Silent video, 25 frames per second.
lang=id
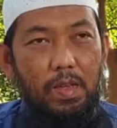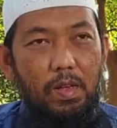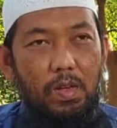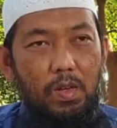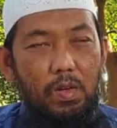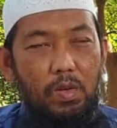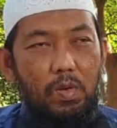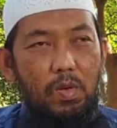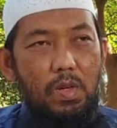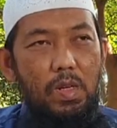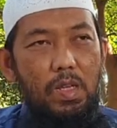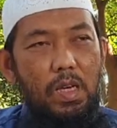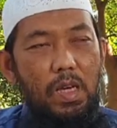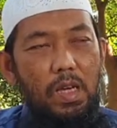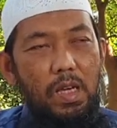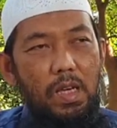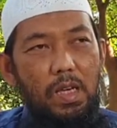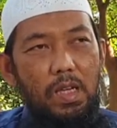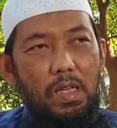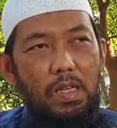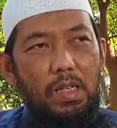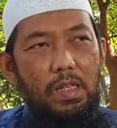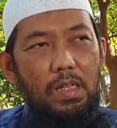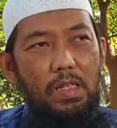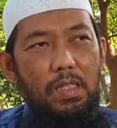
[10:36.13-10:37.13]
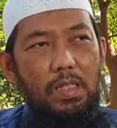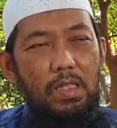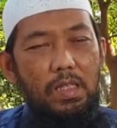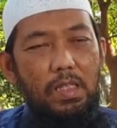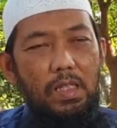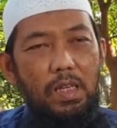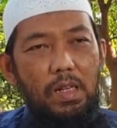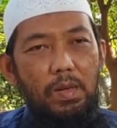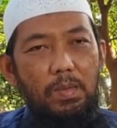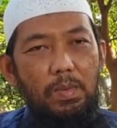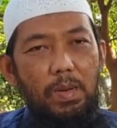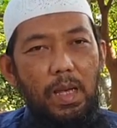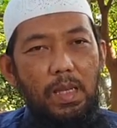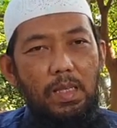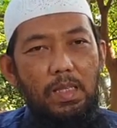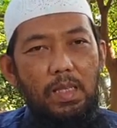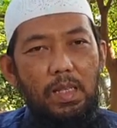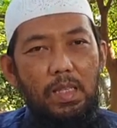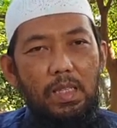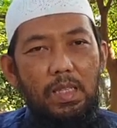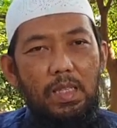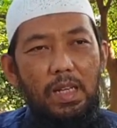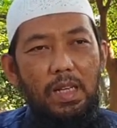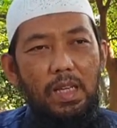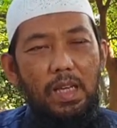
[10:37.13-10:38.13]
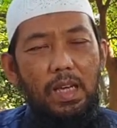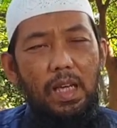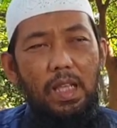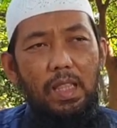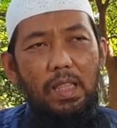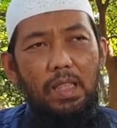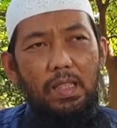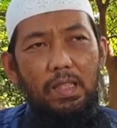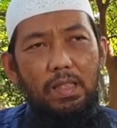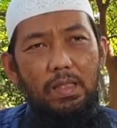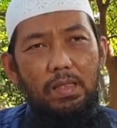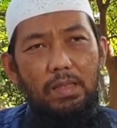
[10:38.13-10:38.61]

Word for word: Dunia secara bahasa artinya dekat.